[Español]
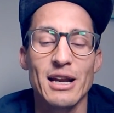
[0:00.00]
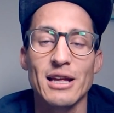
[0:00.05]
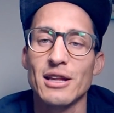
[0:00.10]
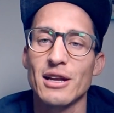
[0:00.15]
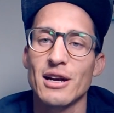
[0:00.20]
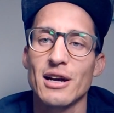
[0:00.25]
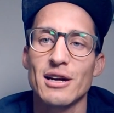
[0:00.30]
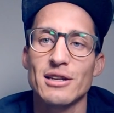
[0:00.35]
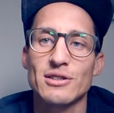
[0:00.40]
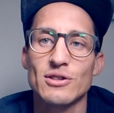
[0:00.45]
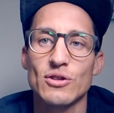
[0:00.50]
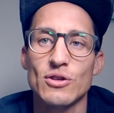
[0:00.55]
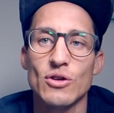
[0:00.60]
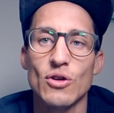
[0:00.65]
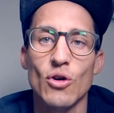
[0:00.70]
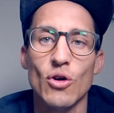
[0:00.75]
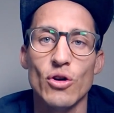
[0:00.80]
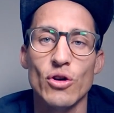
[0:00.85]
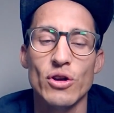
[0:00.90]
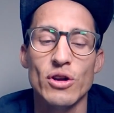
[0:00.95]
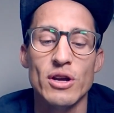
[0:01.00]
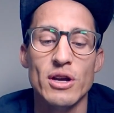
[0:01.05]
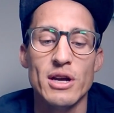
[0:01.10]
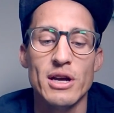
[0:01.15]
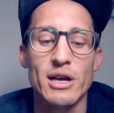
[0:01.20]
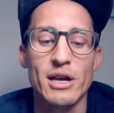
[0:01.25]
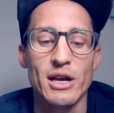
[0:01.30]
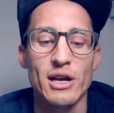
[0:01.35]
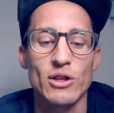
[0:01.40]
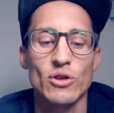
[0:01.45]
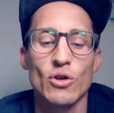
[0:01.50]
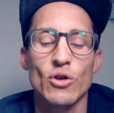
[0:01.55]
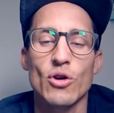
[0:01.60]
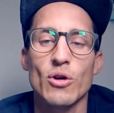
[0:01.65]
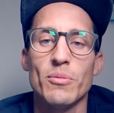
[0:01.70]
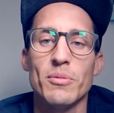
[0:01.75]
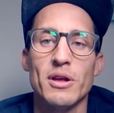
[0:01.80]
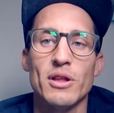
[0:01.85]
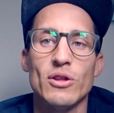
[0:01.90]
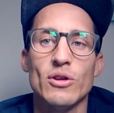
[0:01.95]
En este caso, hoy estoy
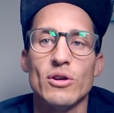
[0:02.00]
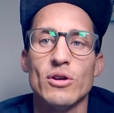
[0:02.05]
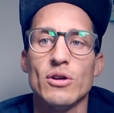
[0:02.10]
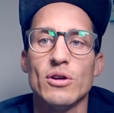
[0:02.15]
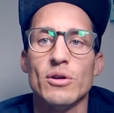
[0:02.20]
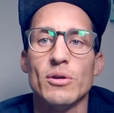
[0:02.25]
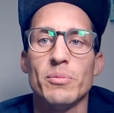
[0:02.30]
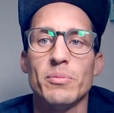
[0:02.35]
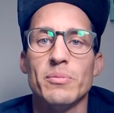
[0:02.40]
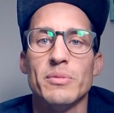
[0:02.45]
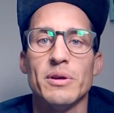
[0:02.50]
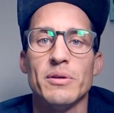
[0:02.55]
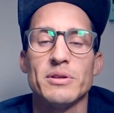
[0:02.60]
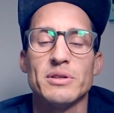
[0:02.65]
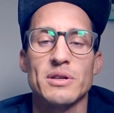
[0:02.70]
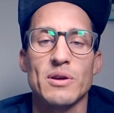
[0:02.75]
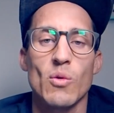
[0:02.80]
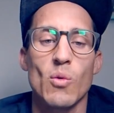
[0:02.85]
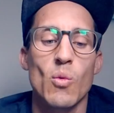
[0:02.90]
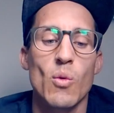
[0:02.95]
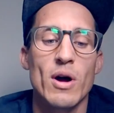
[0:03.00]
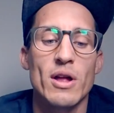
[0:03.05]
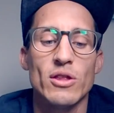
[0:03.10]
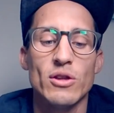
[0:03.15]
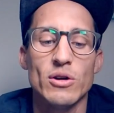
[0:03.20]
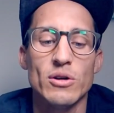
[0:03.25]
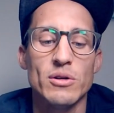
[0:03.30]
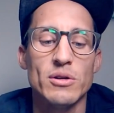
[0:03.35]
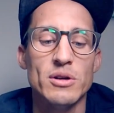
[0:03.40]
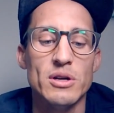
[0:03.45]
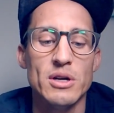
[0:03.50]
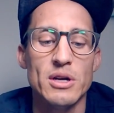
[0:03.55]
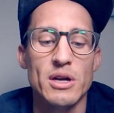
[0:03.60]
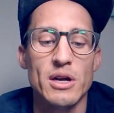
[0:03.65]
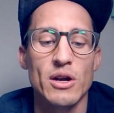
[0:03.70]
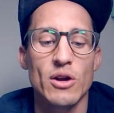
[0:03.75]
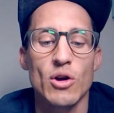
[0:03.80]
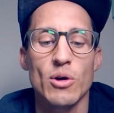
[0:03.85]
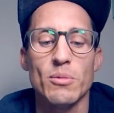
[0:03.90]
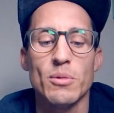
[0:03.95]
comiendo de vez en cuando
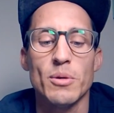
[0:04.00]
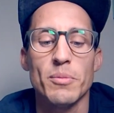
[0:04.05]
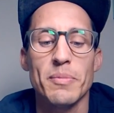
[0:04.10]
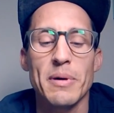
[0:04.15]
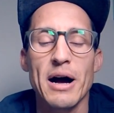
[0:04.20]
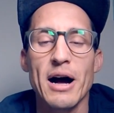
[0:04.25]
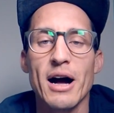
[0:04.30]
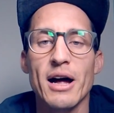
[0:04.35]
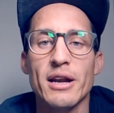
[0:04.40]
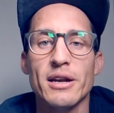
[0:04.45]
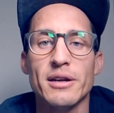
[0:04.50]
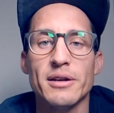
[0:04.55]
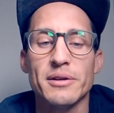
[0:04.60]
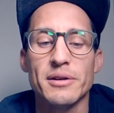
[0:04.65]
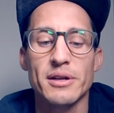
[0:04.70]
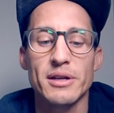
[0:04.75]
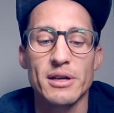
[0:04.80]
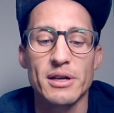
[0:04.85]
como pan,